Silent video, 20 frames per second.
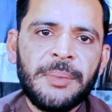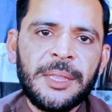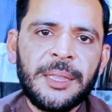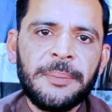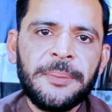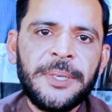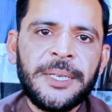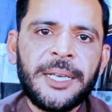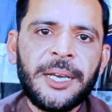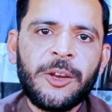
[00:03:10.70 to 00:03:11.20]

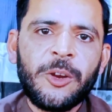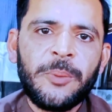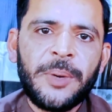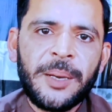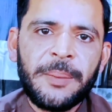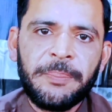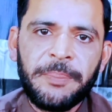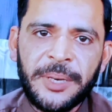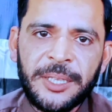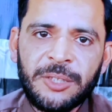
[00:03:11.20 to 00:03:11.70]
मतलब ये
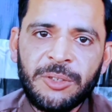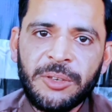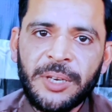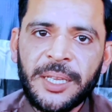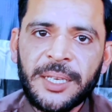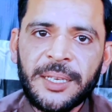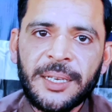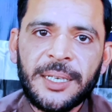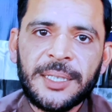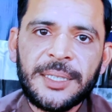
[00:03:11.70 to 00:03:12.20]
कारोबार बंद
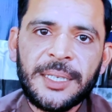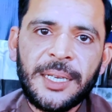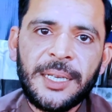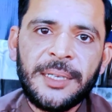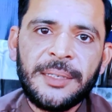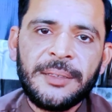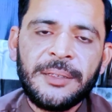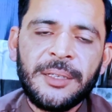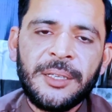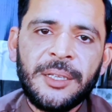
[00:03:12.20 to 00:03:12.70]
होने का ख़तरा
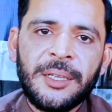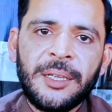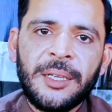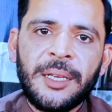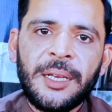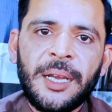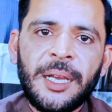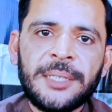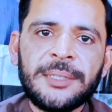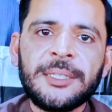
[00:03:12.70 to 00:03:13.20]
है
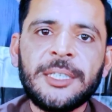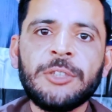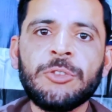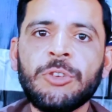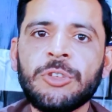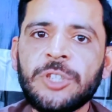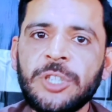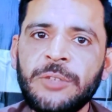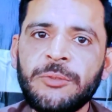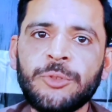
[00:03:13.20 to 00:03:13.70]
इसके
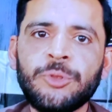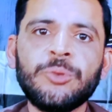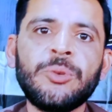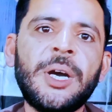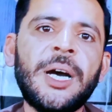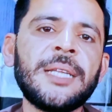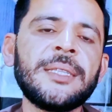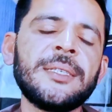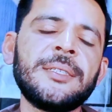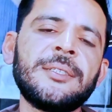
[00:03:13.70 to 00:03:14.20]
दो तीन
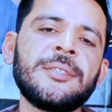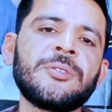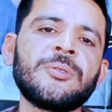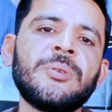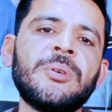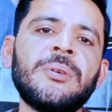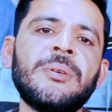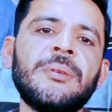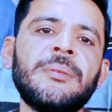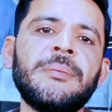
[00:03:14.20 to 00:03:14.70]
वजूहत हैं
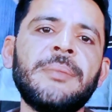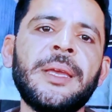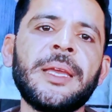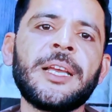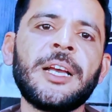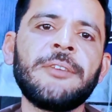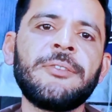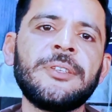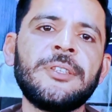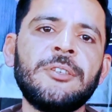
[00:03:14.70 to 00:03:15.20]
जिसको मैं
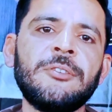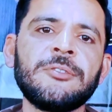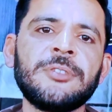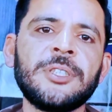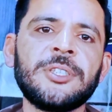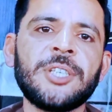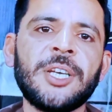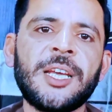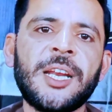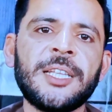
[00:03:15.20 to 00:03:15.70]
काफ़ी दिनों
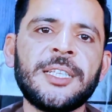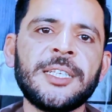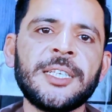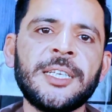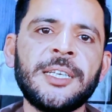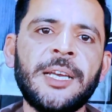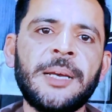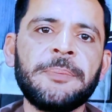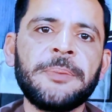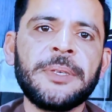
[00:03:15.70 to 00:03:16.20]
से चाह रहा था
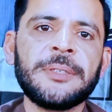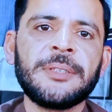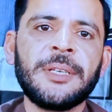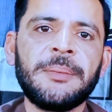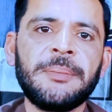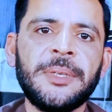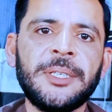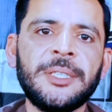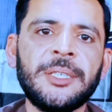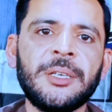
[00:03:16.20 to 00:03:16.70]
कि आपके
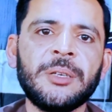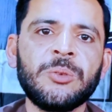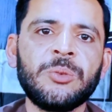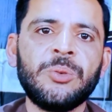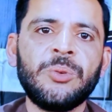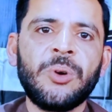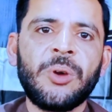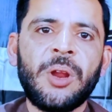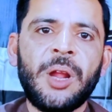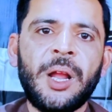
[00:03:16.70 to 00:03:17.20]
सामने ये
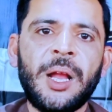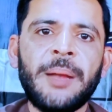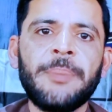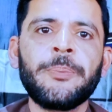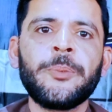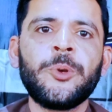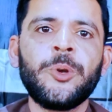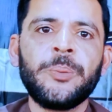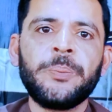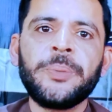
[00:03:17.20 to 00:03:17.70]
रखूं और
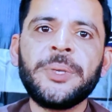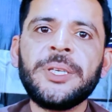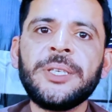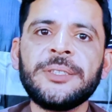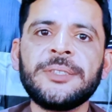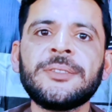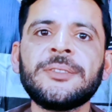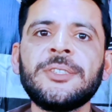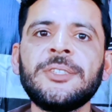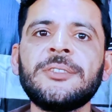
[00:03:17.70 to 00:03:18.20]
आपको भी
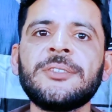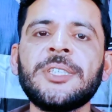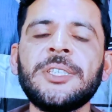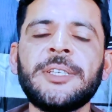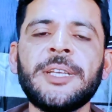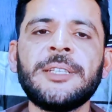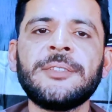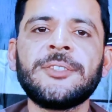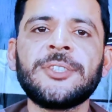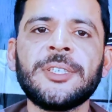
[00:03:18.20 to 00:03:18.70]
इस चीज़
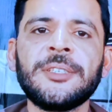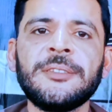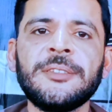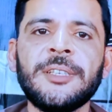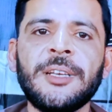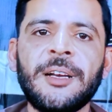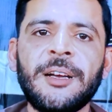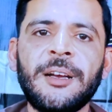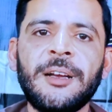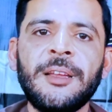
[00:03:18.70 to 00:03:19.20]
की टेंशन
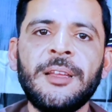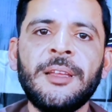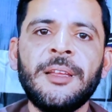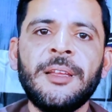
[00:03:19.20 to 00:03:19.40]
या